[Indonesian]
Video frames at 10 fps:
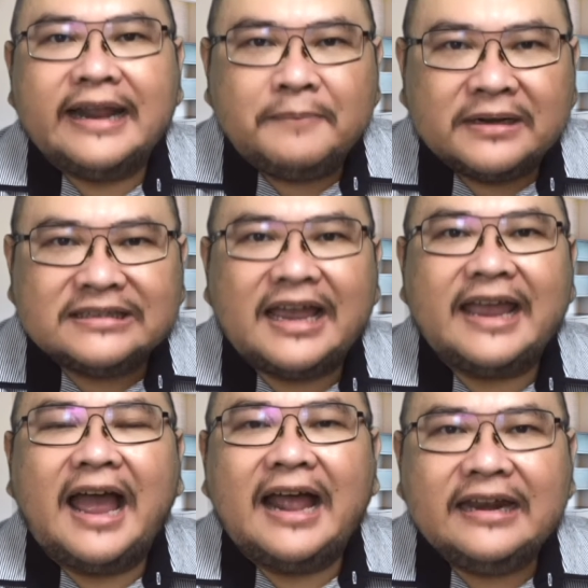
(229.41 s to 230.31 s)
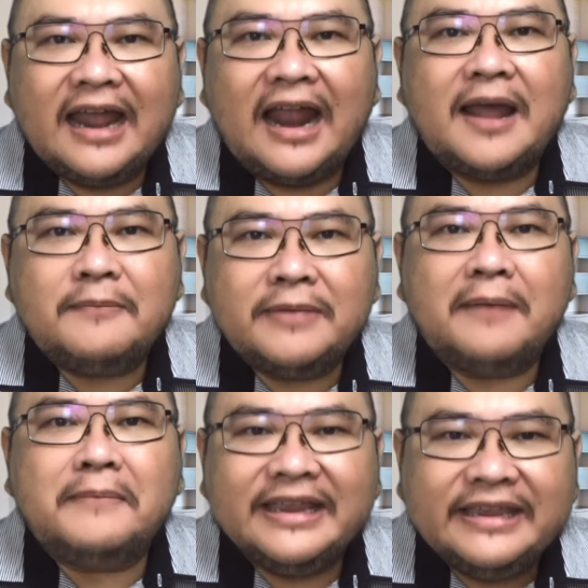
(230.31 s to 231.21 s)
kepercayaan dalam
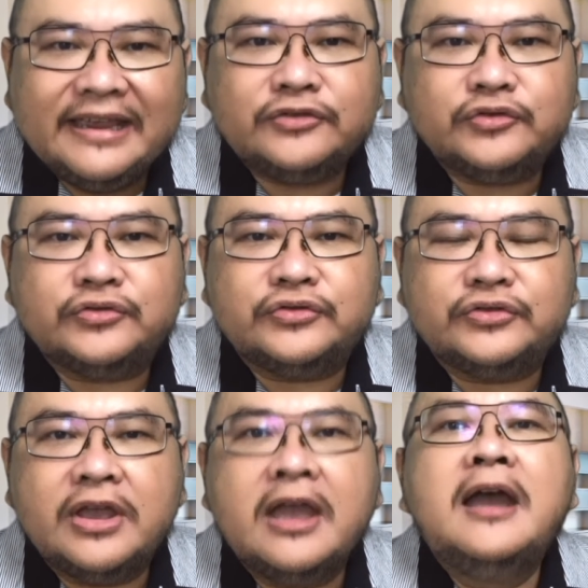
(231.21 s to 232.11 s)
nama Yesus,